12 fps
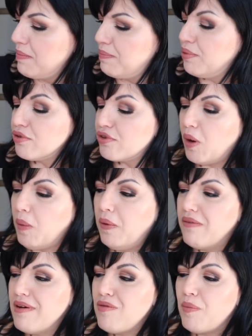purtroppo
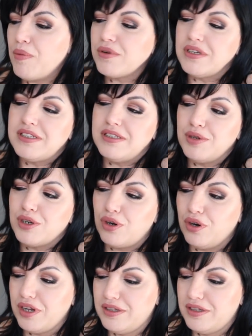avevo pochissimi colori